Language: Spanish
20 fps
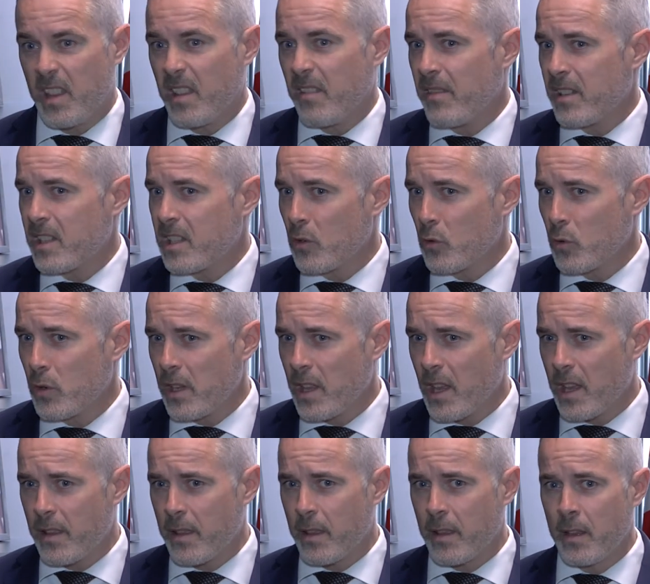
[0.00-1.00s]

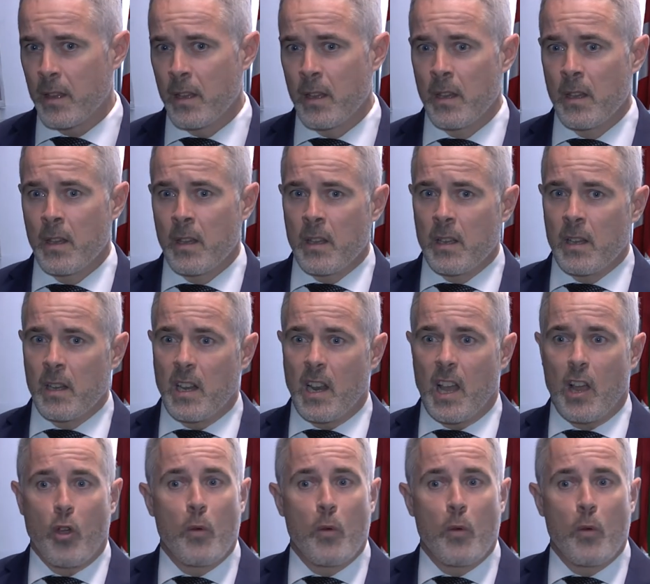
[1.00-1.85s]
ciberseguridad, la